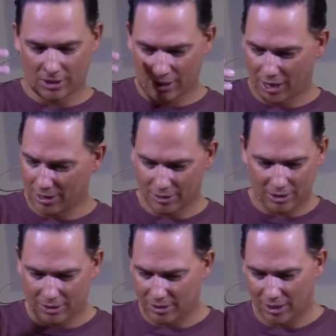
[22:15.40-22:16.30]
eh,
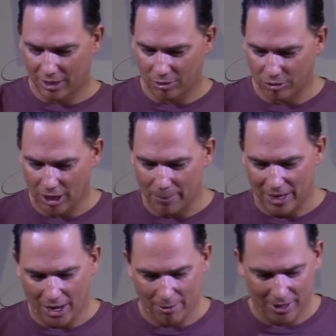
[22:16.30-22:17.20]
te
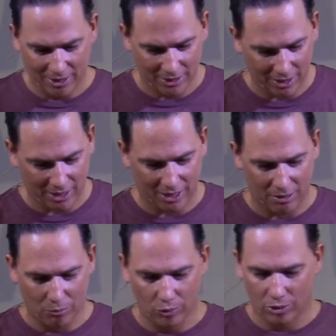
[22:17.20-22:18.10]
contaminaba, era
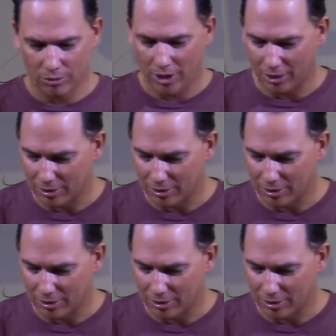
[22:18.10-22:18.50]
inmundo.